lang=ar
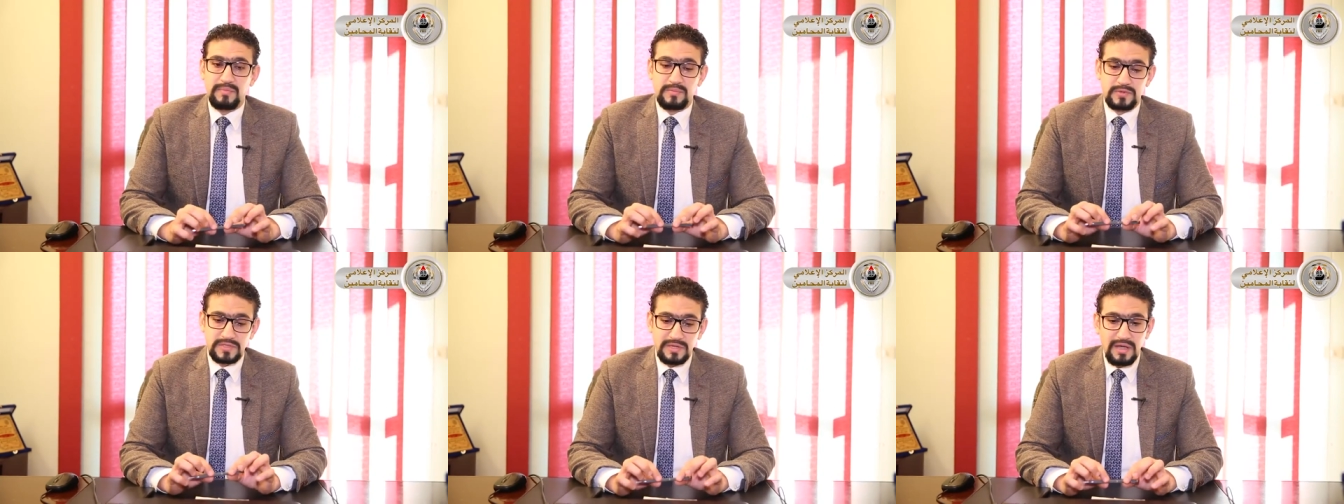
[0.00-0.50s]

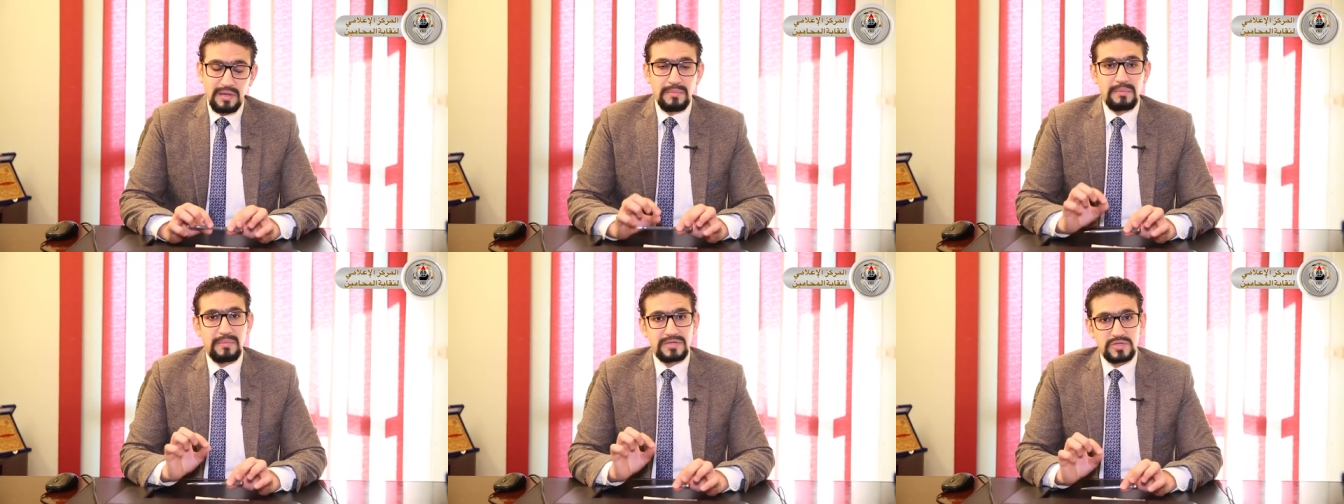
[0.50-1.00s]
بنبص لها
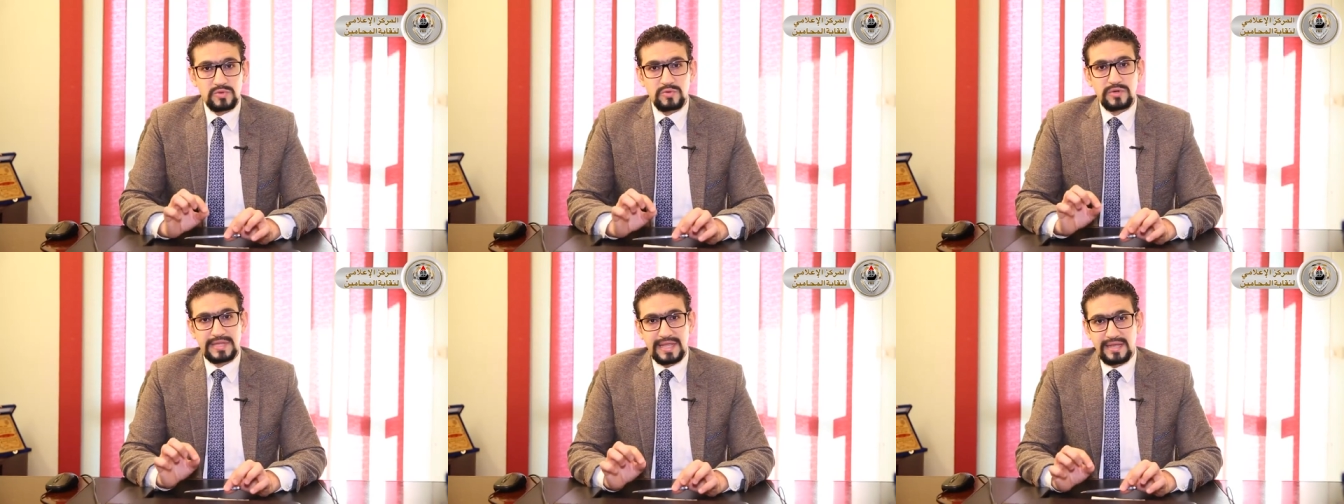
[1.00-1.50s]
من
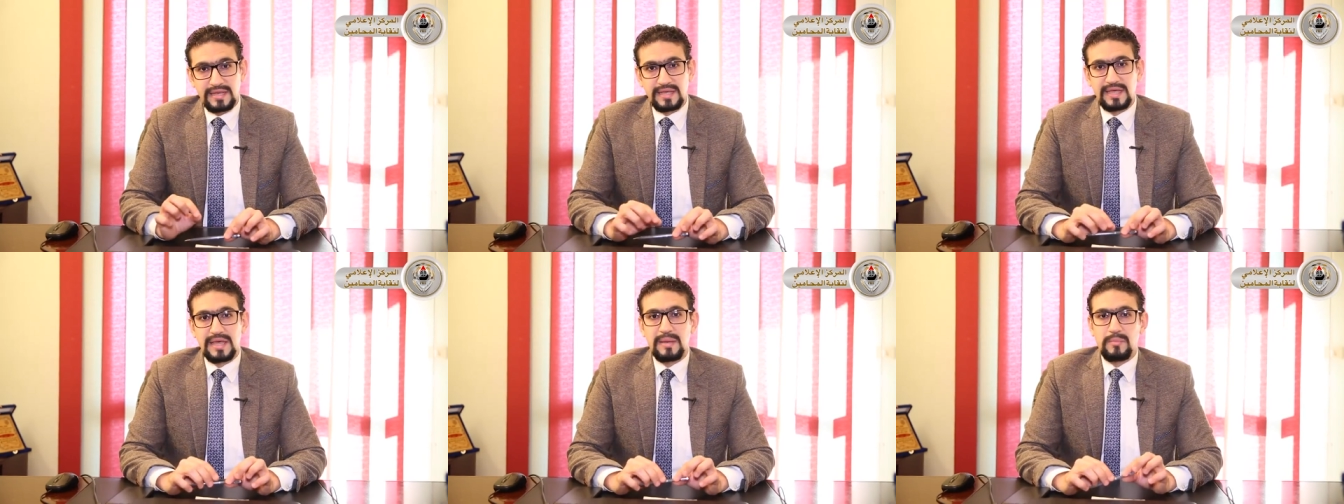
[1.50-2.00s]
منظور تاني